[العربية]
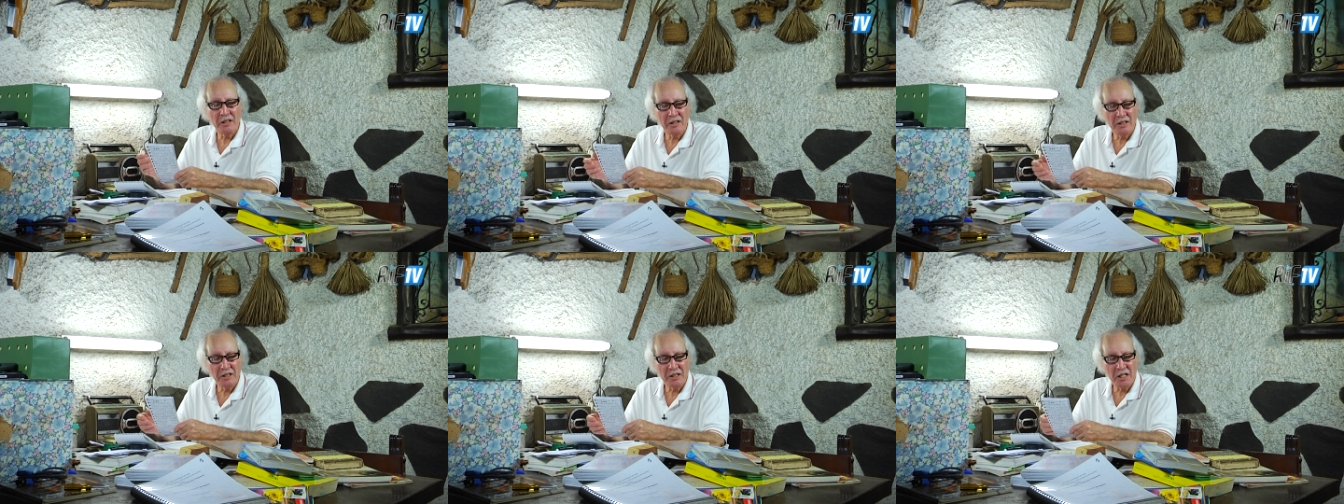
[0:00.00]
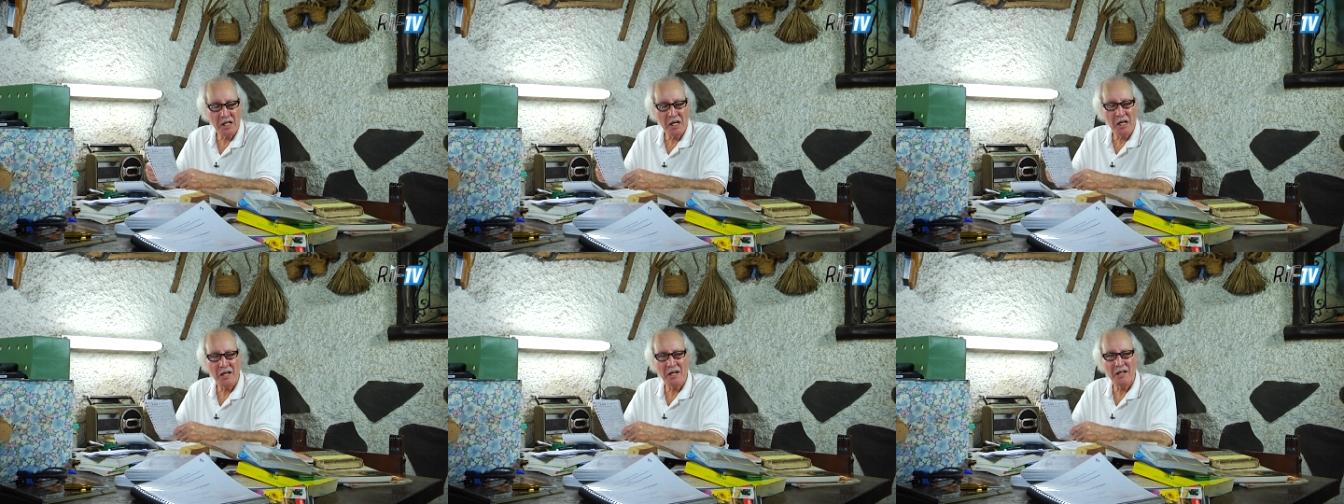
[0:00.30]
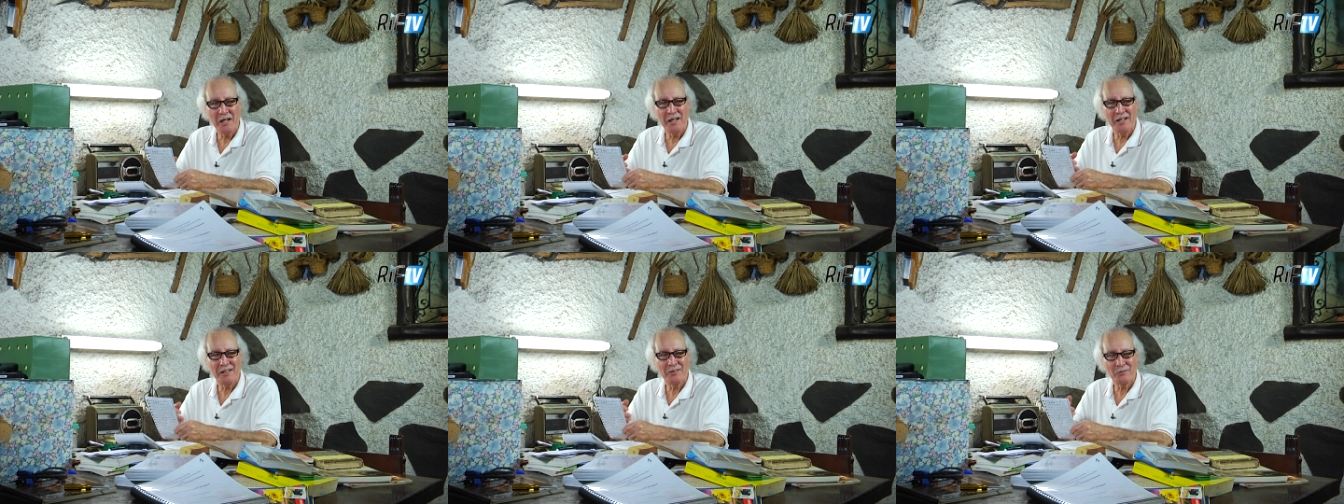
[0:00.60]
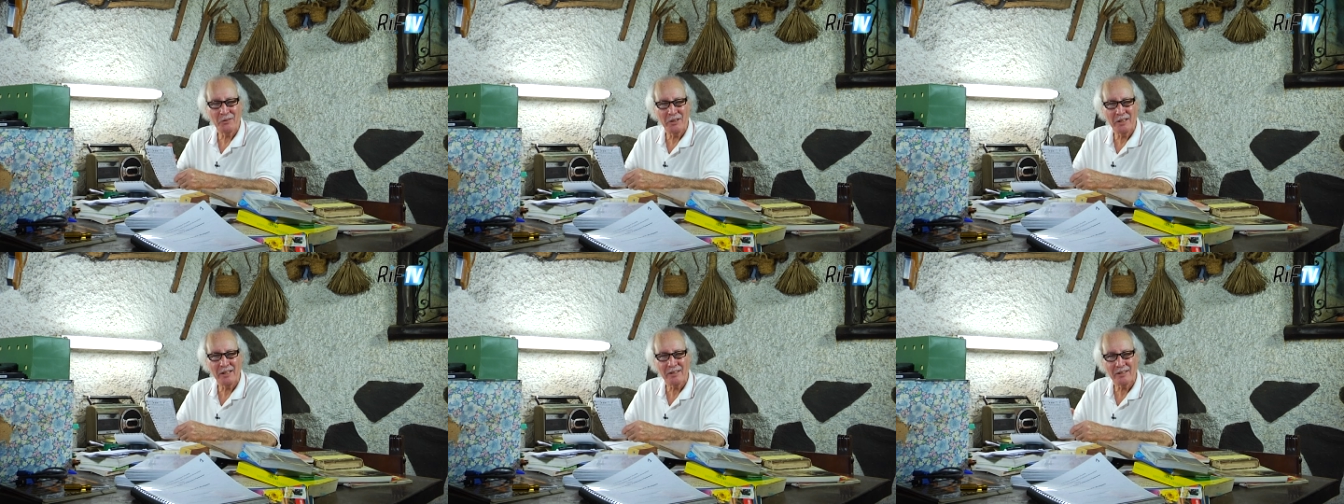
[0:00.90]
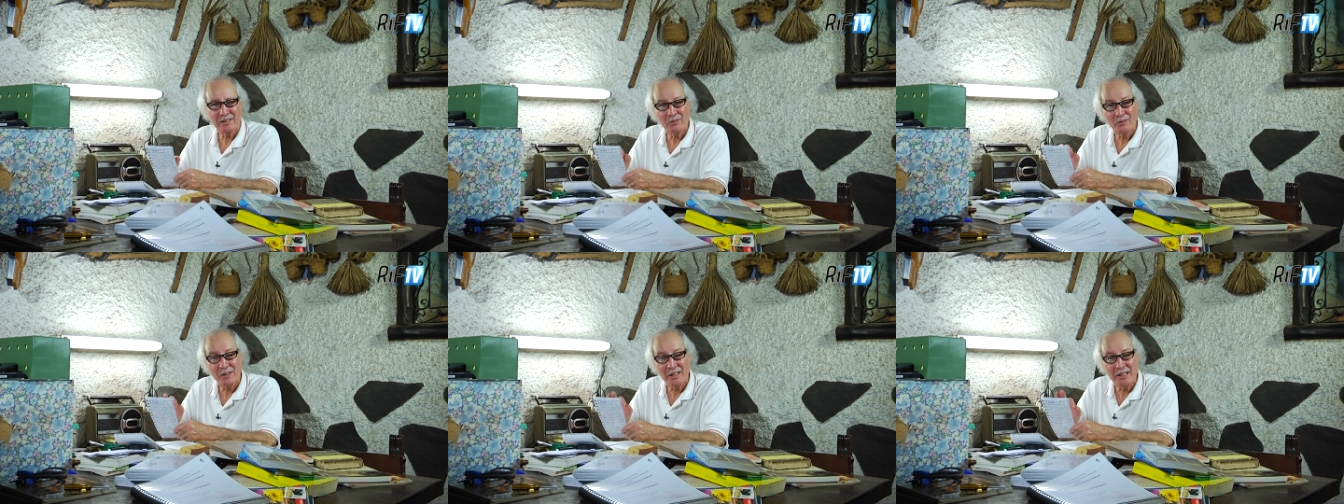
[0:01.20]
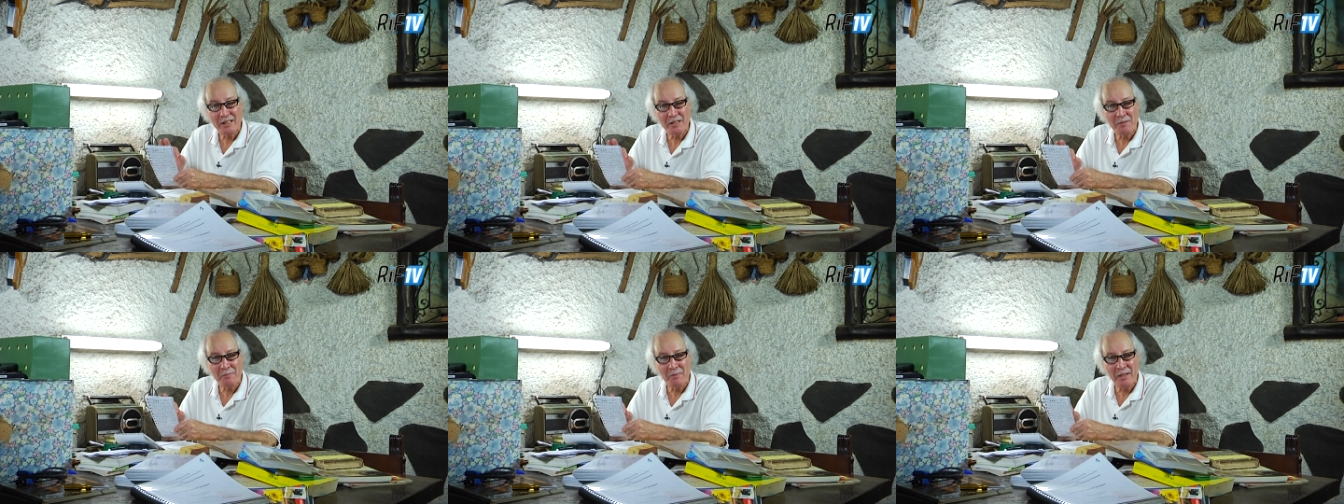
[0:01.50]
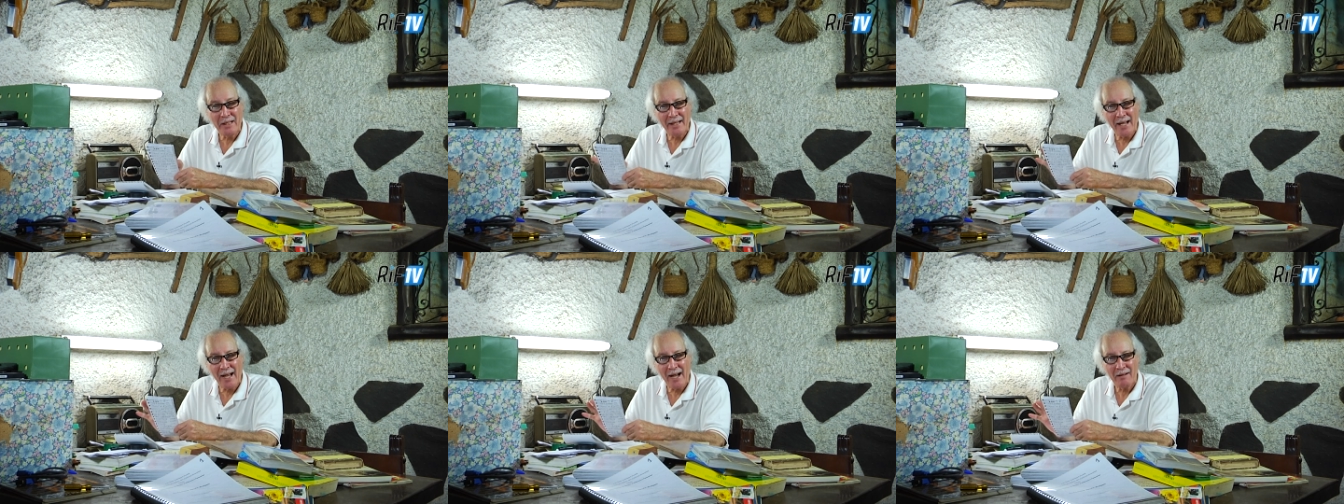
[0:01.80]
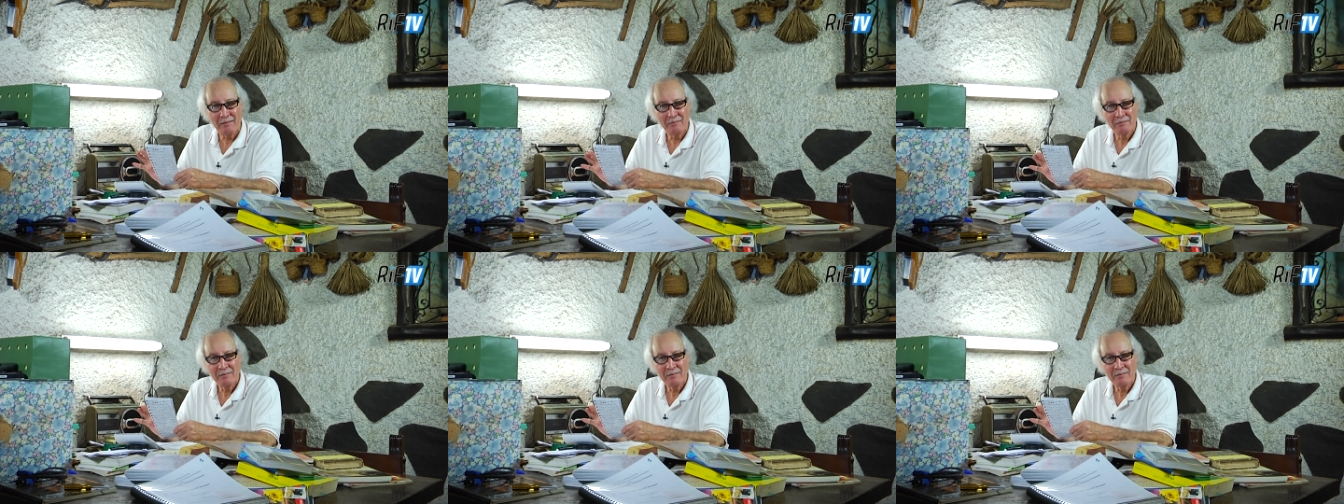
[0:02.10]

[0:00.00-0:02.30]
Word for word: نيان ويناث يمرا